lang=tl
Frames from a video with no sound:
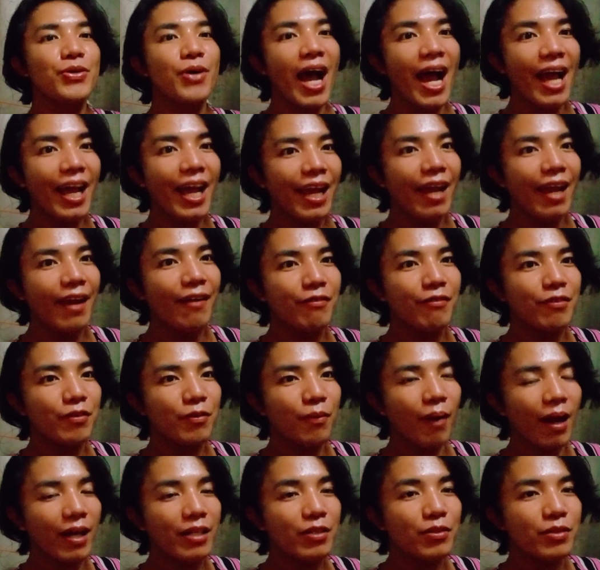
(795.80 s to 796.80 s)
Hi
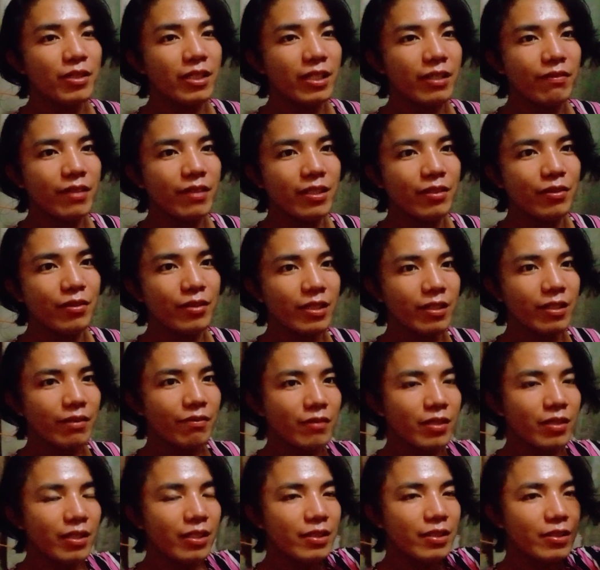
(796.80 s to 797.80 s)
everyone, good evening, good
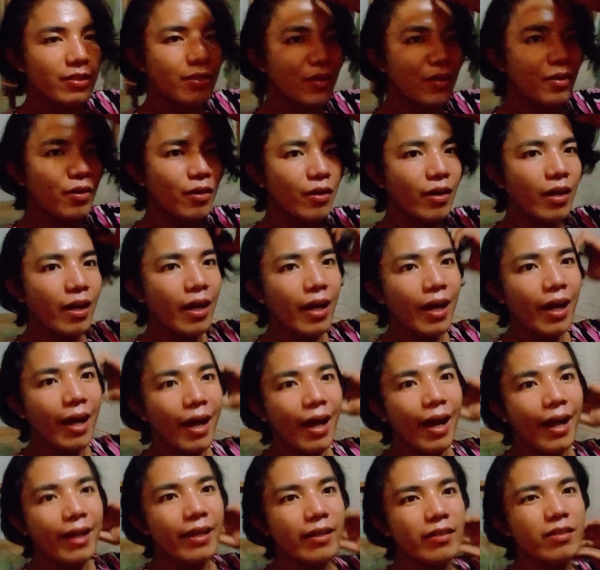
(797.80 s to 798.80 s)
evening. So,
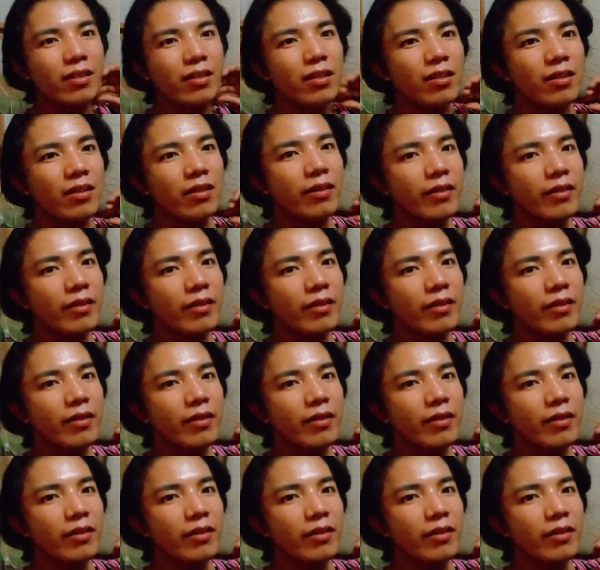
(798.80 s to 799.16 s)
ayan,